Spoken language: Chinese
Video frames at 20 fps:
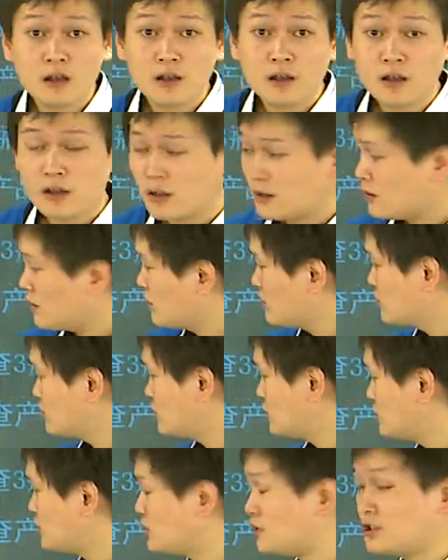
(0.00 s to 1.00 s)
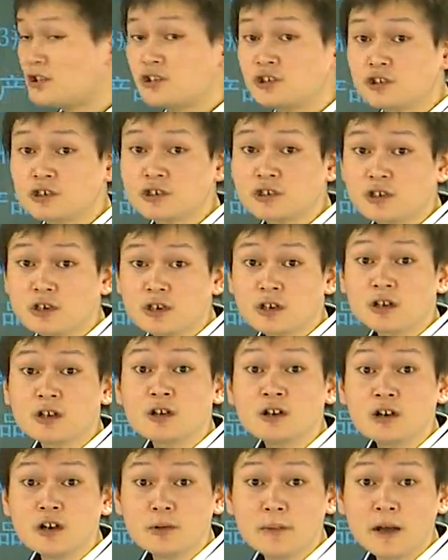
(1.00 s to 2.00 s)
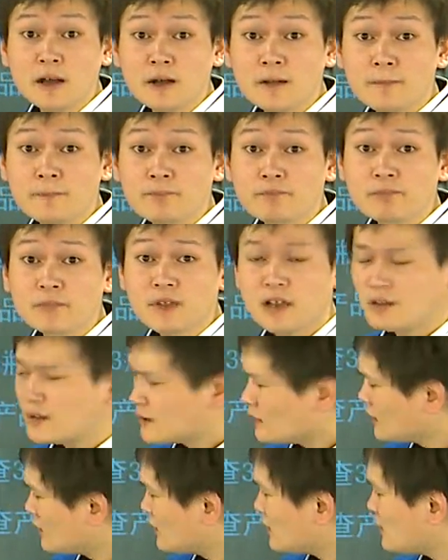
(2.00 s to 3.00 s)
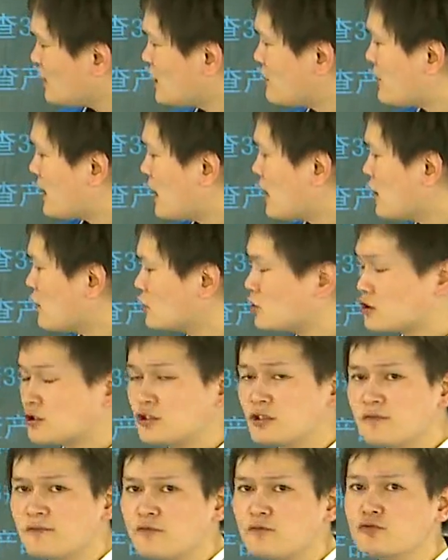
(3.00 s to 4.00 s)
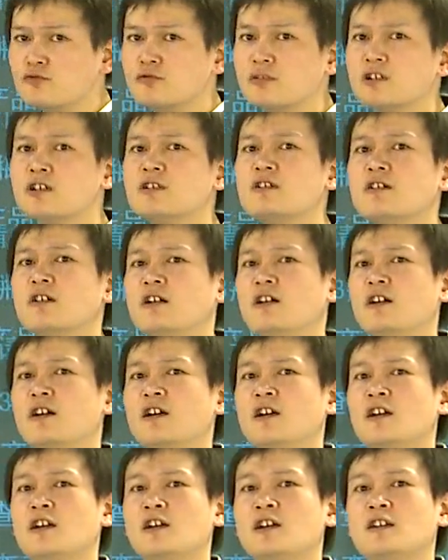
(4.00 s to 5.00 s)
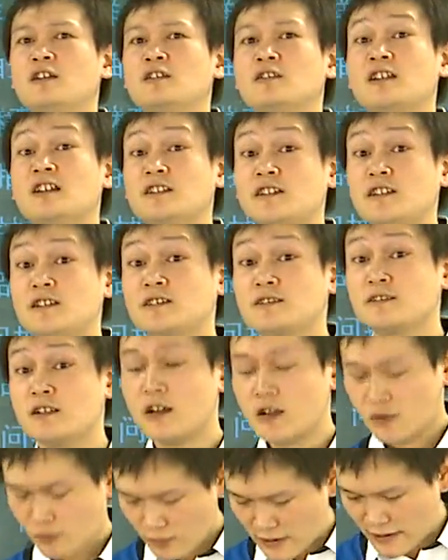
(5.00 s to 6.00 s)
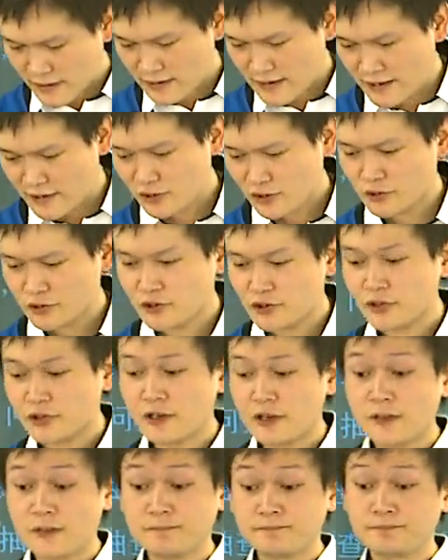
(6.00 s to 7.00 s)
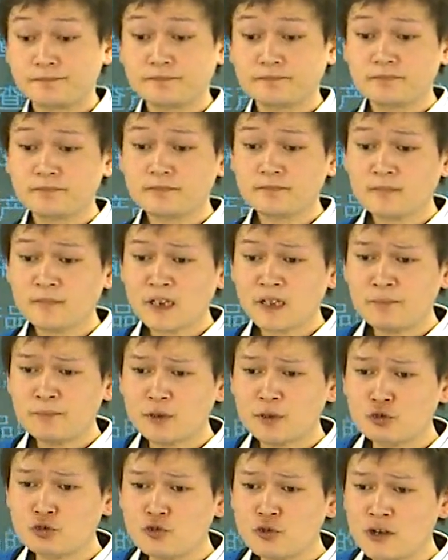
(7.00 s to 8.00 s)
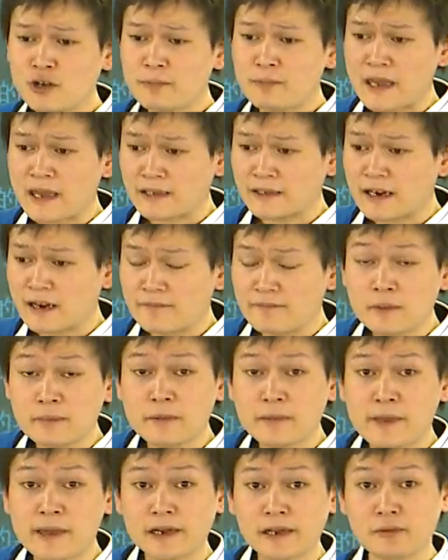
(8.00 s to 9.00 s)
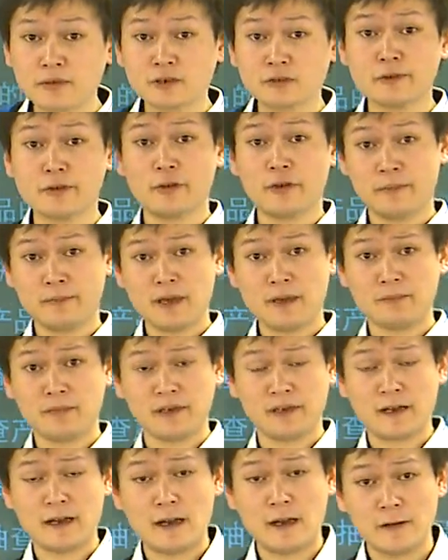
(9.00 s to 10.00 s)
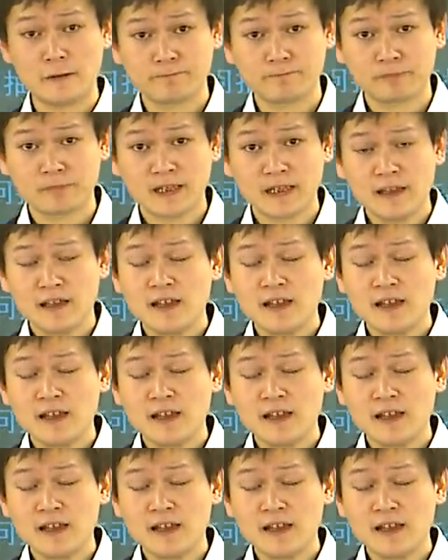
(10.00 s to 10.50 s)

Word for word: 嗯。g 是克吧？嗯。一百二十正负五克。它的意思呢？我来给大家解释一下。比如说，每一袋方便面里边是不是有一个面饼啊？对。